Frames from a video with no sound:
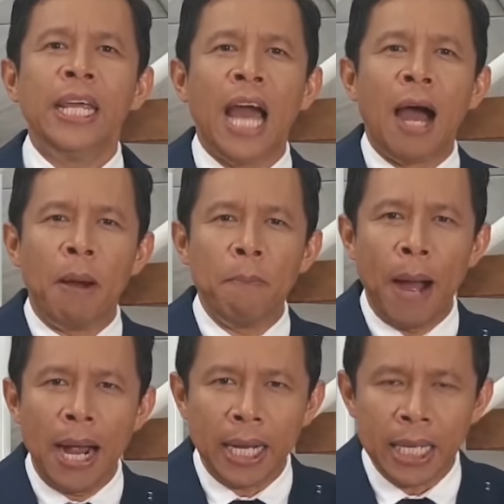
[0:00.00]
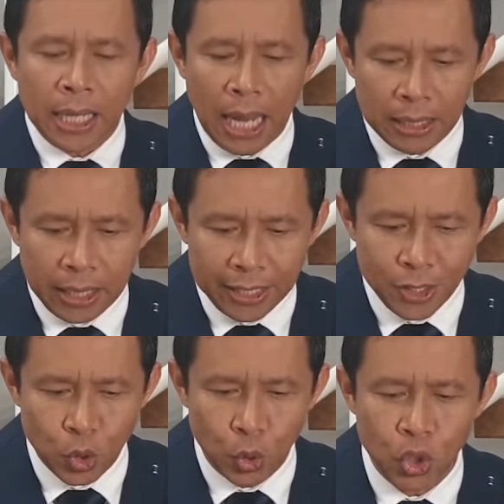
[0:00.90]
yang membangkitkan
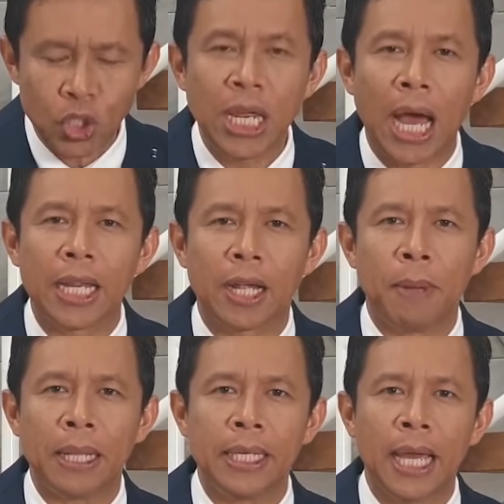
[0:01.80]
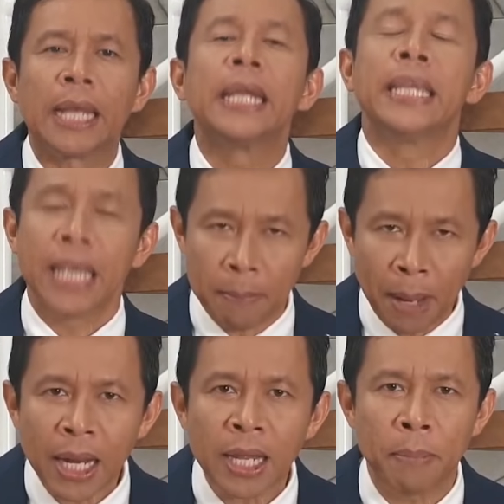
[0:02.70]
Kristus dari kematian. Yang
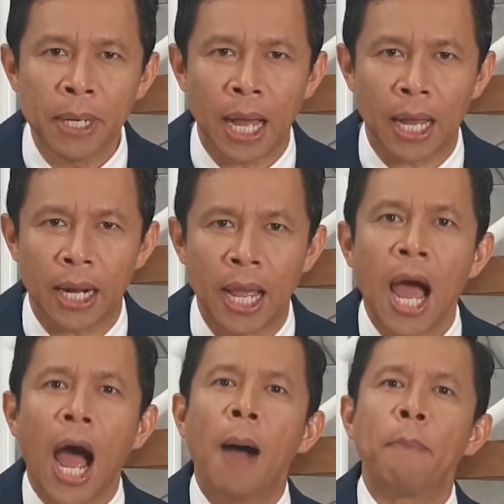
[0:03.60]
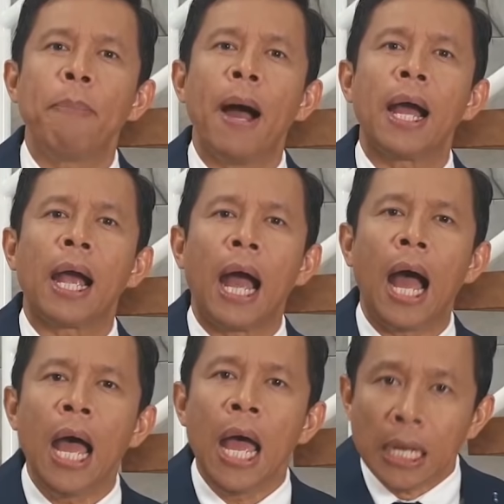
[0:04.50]
mana yang benar?
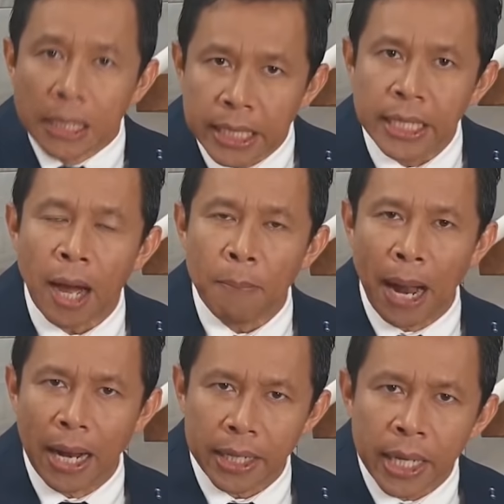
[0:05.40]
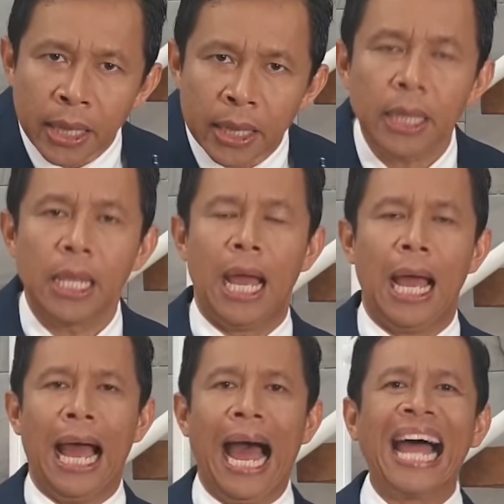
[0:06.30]
Apakah dia bangkit
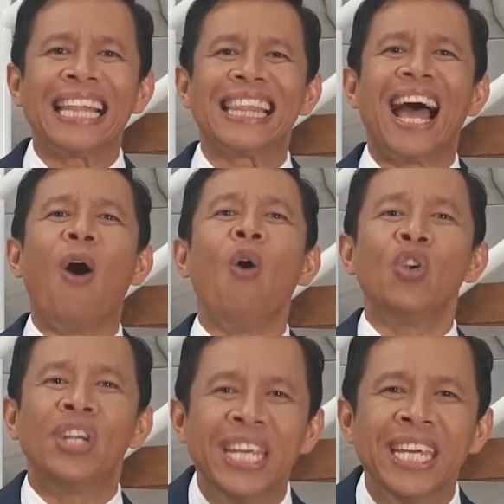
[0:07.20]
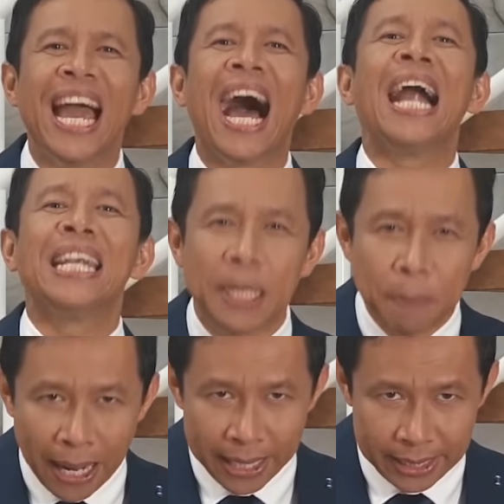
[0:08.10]
atau dia
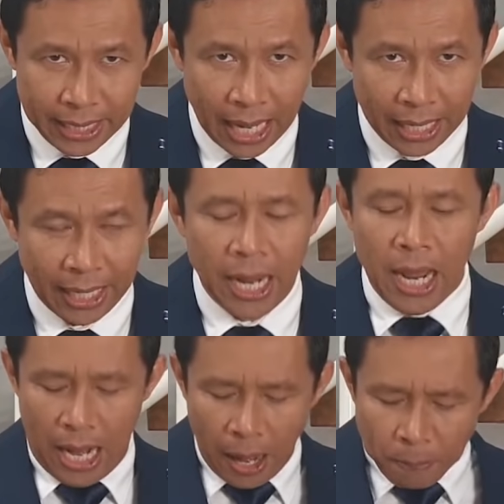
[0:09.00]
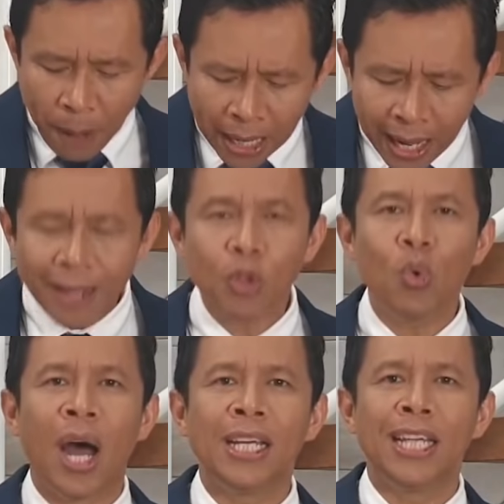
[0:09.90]
dibangkitkan? Apakah
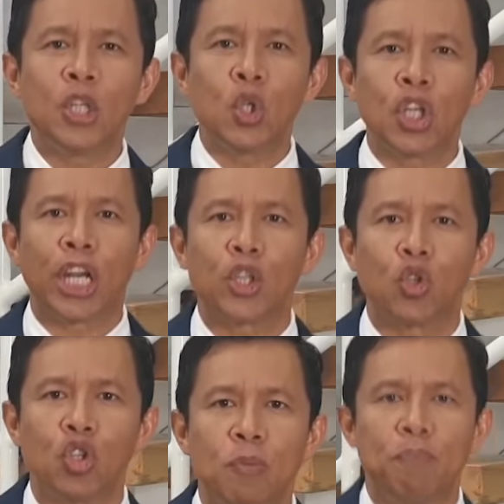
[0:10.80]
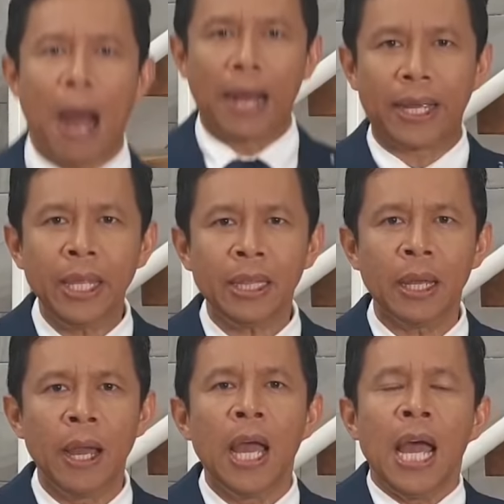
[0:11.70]
Tuhan Yesus Kristus
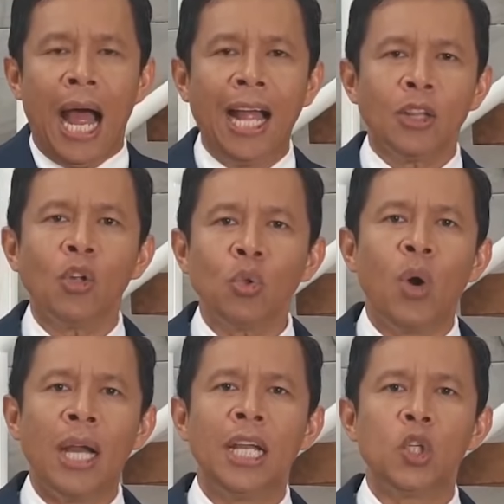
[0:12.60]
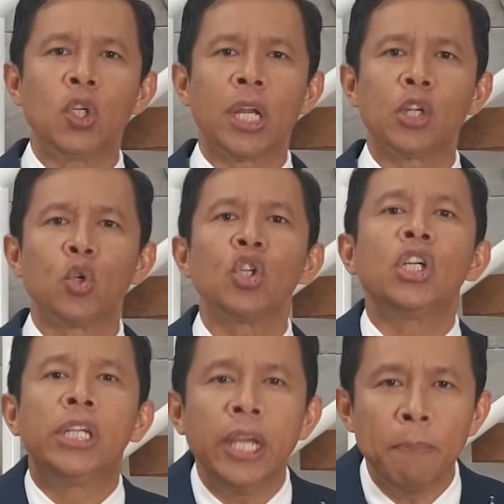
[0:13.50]
bangkit atau Tuhan Yesus
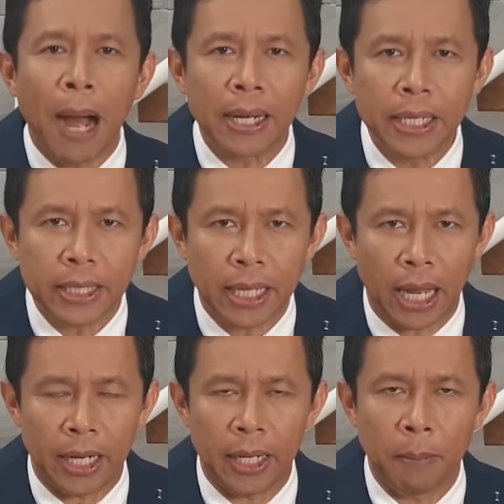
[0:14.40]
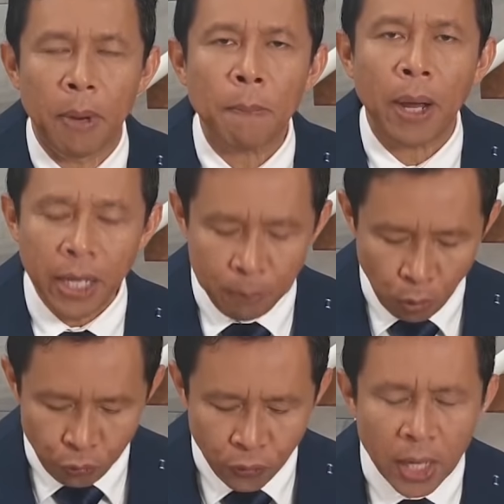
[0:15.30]
Kristus dibangkitkan? Bapak
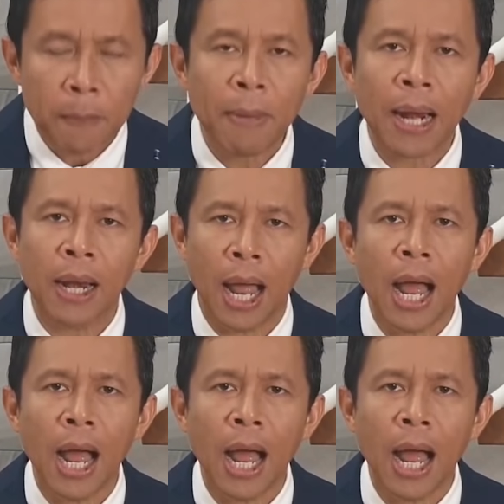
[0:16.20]
Ibu firman